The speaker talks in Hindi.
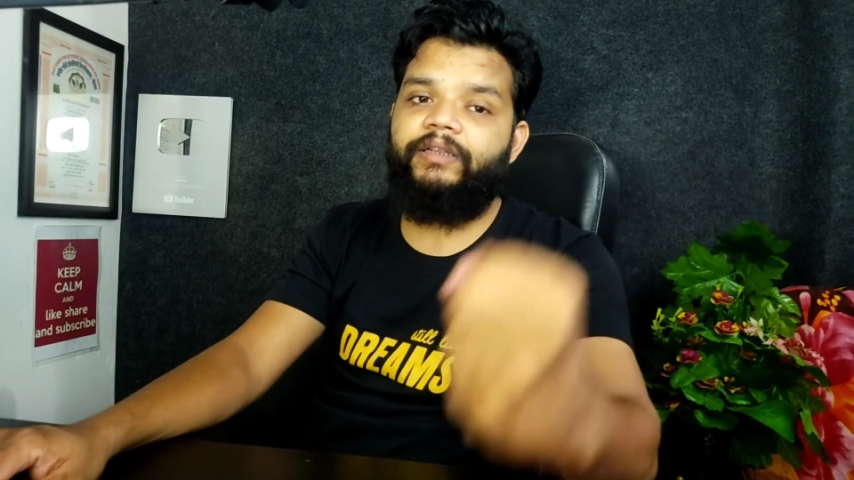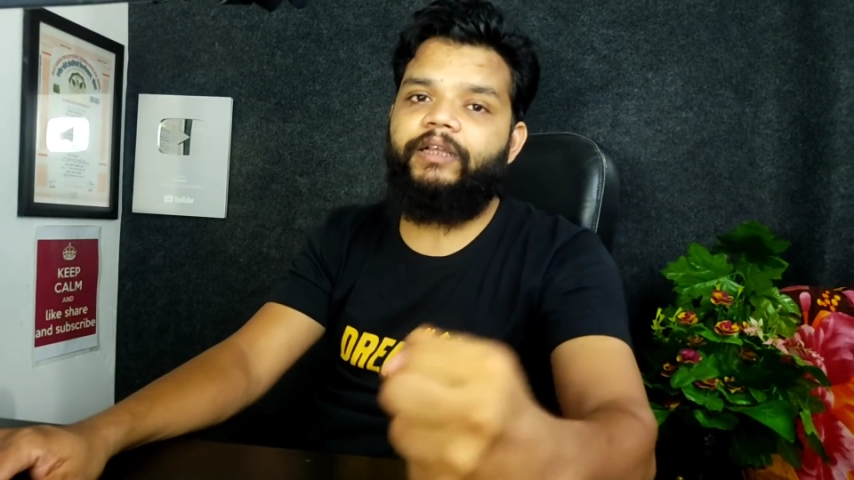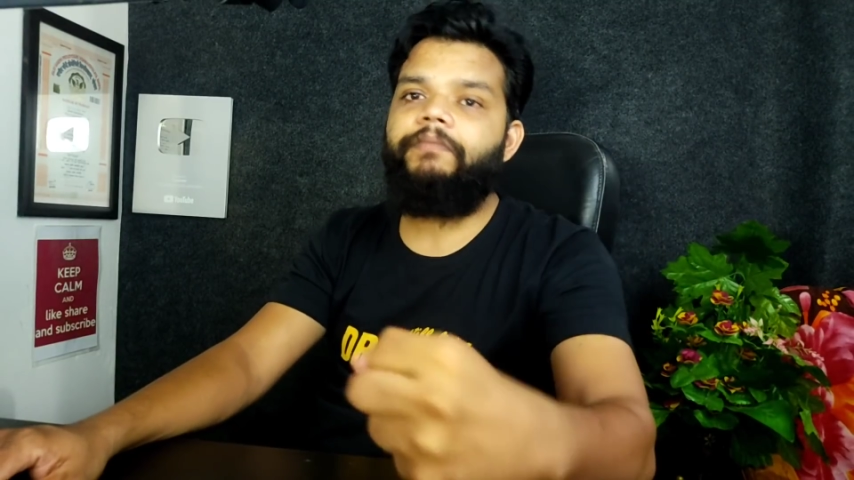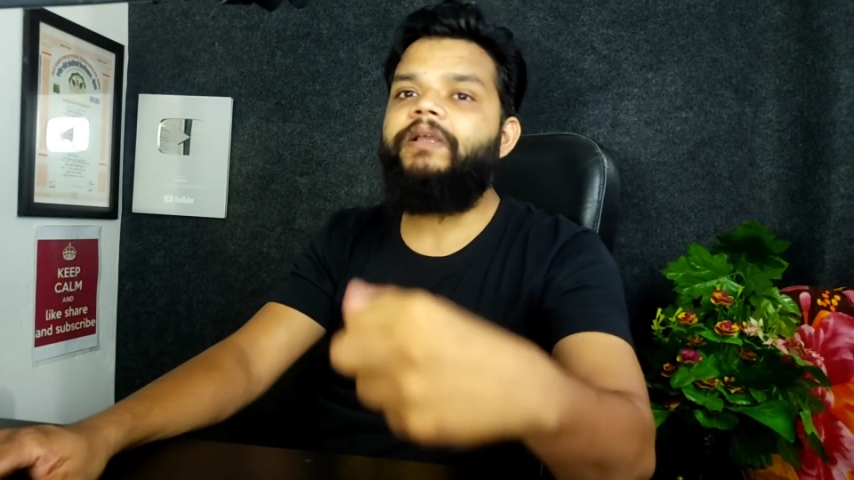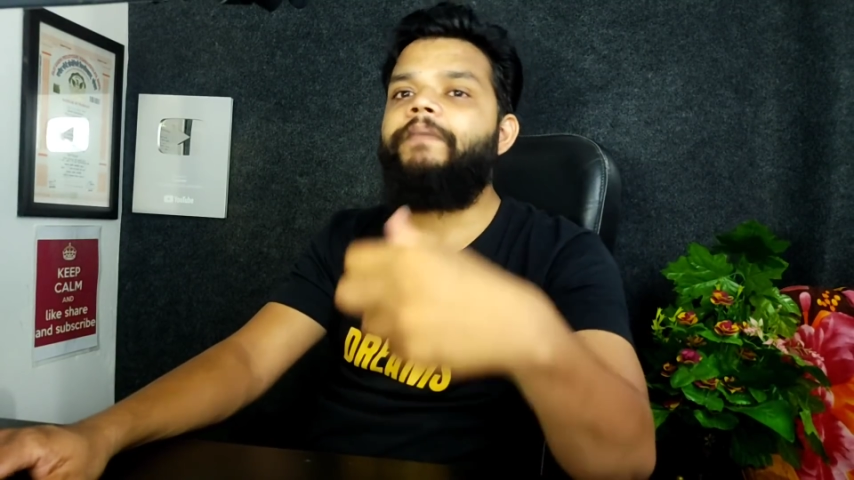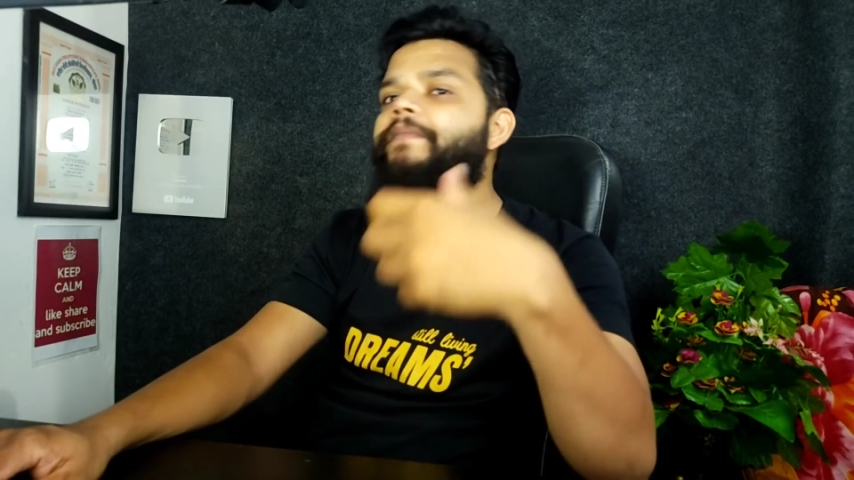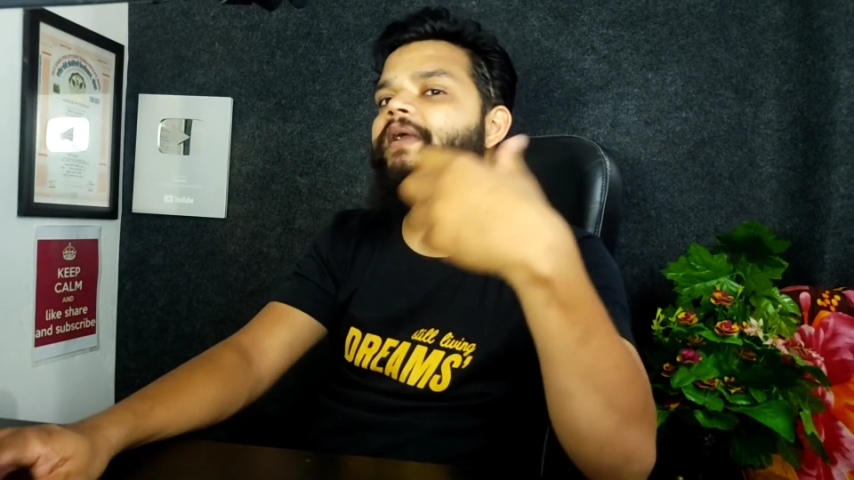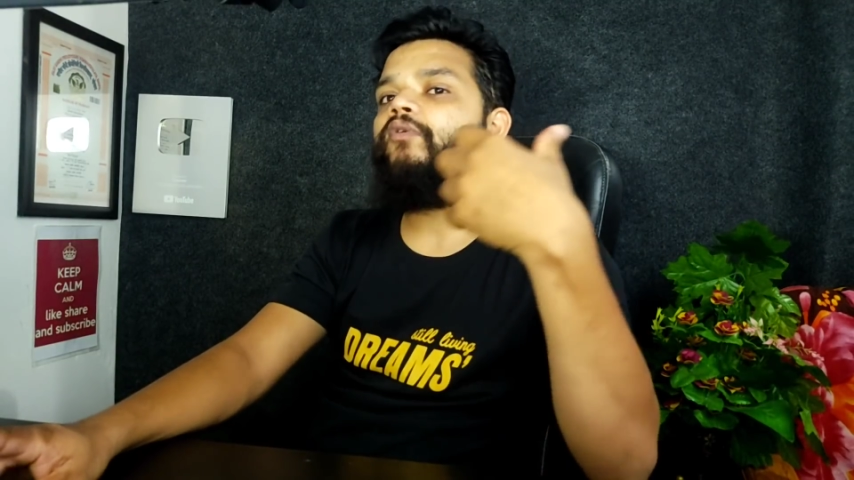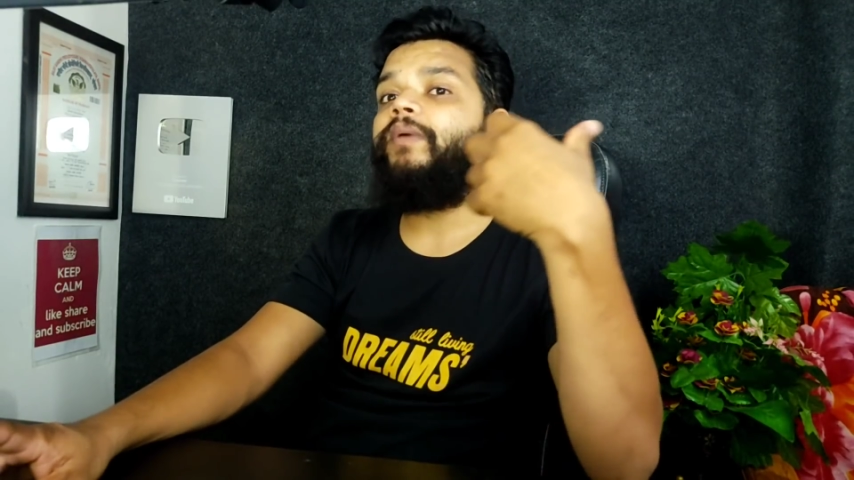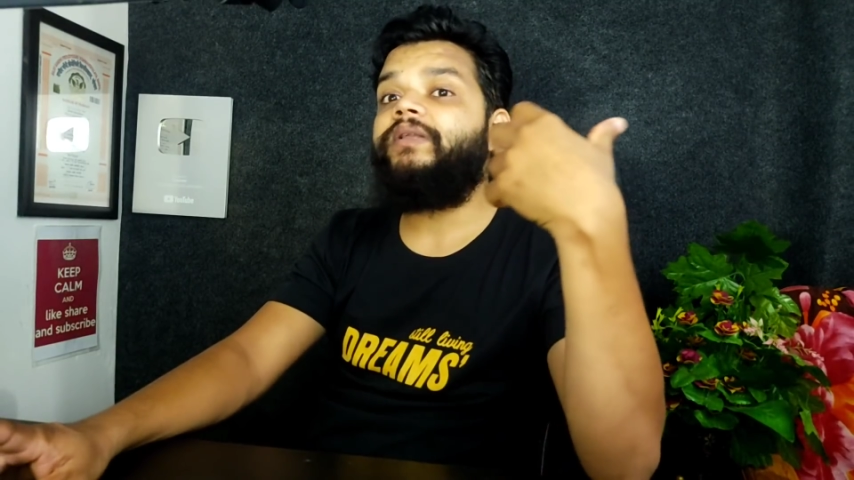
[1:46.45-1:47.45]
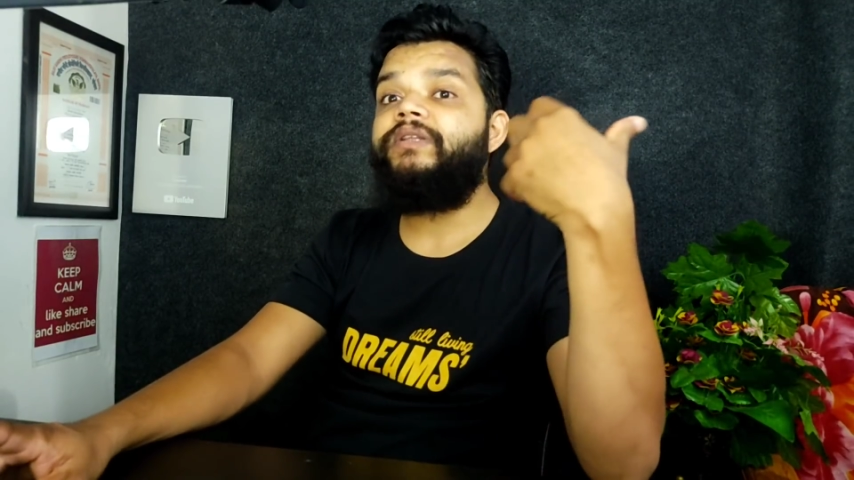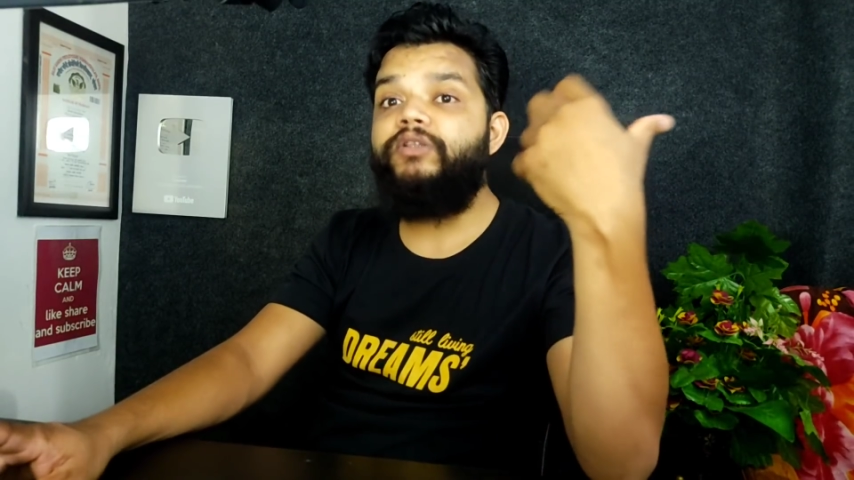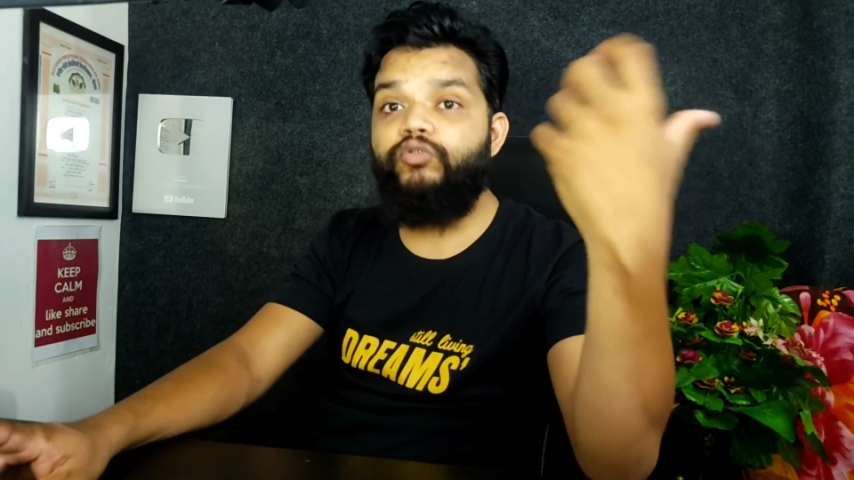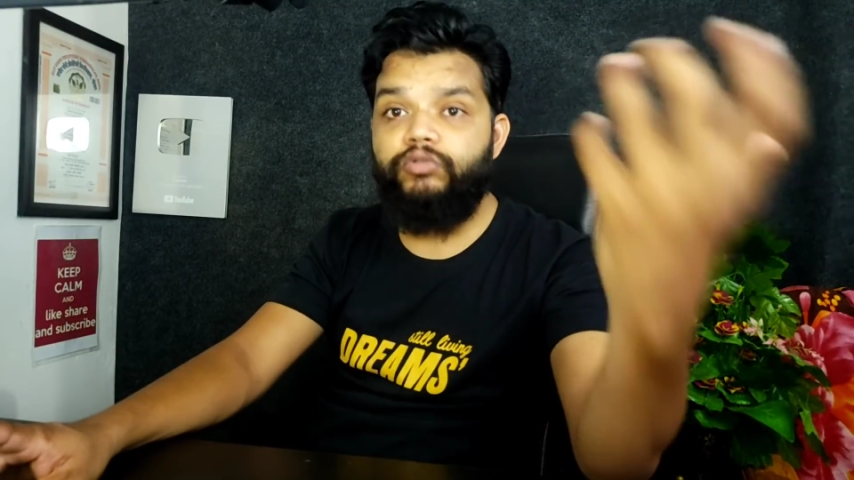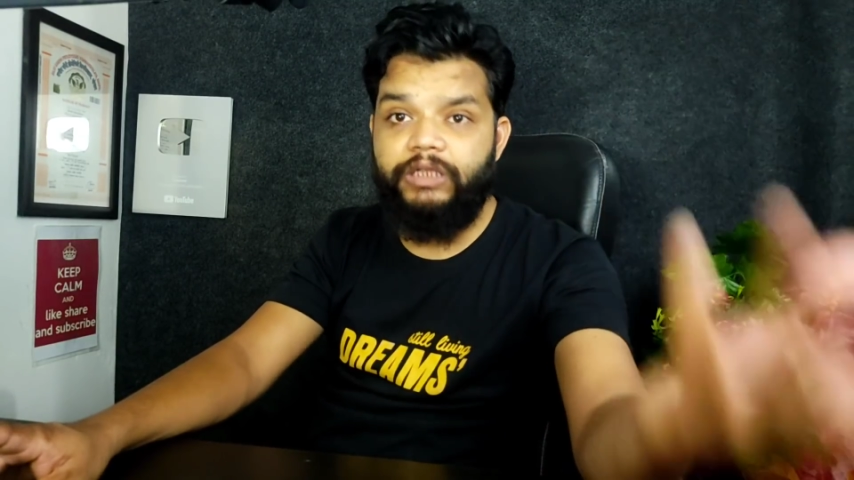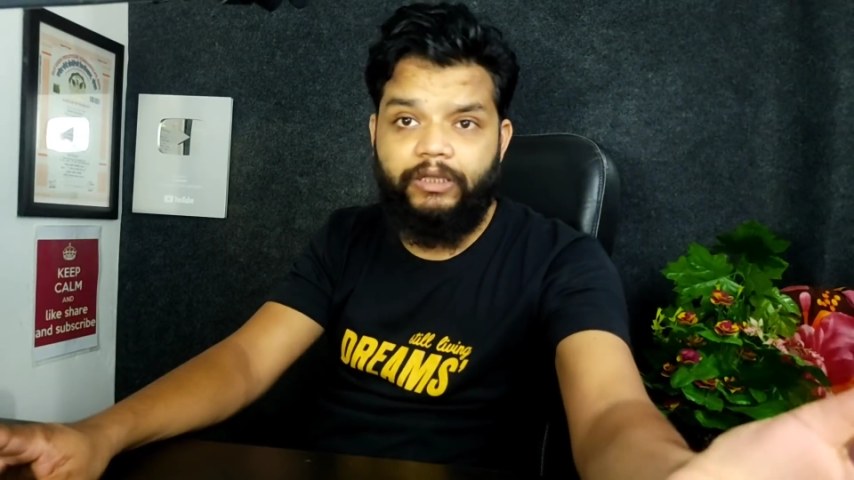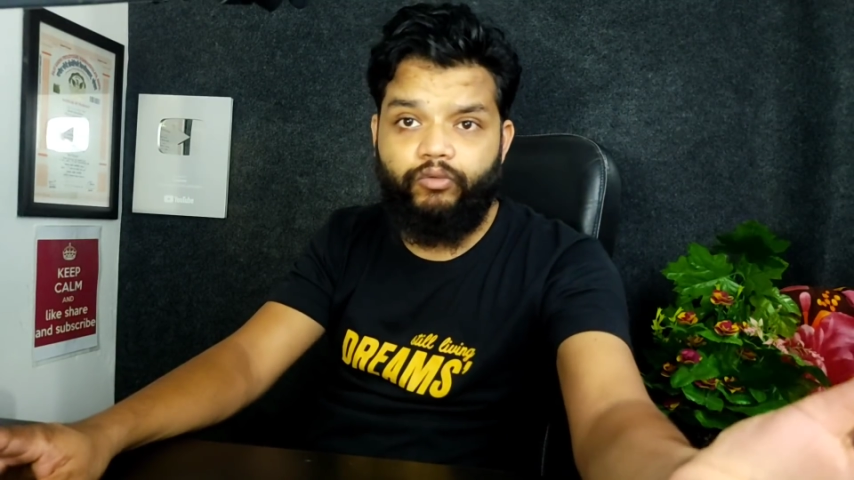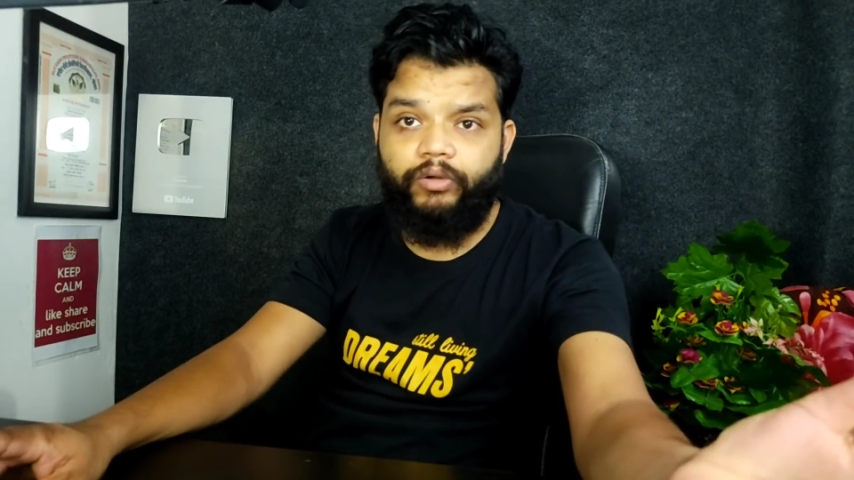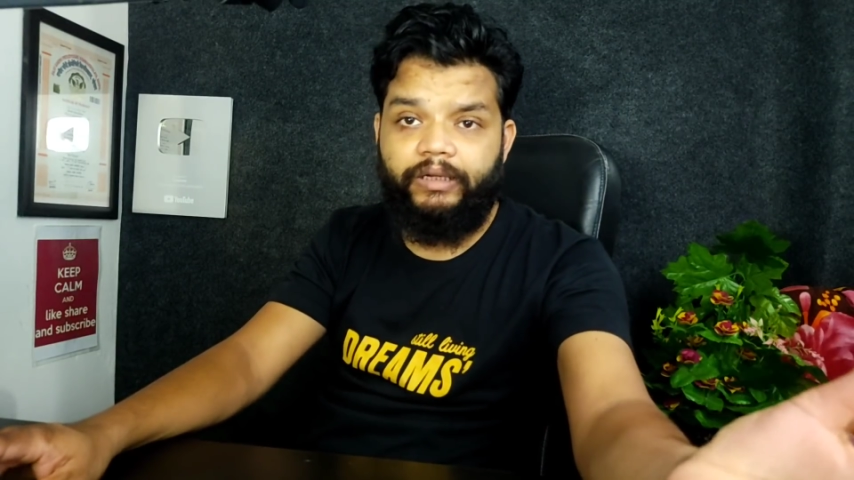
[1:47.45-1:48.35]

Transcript: आता है कि भाई हम बैंकोमाइसिन यूज़ ही क्यों